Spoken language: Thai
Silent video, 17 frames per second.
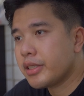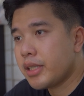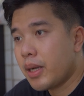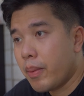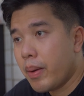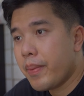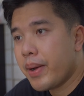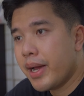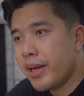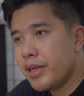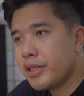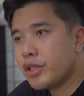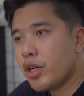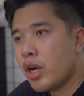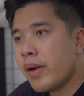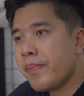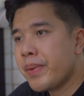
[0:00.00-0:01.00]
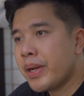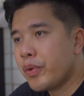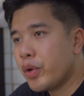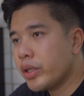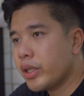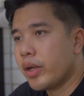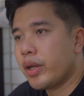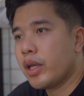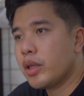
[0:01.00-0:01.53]
สำหรับใครที่ชอบเป็นก๋วย
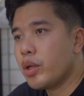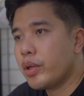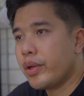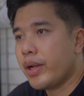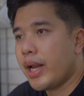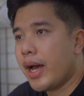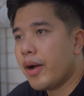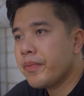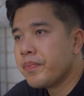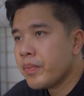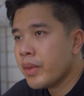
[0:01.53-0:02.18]
เตี๋ยวเนื้อตุ๋นอยู่แล้ว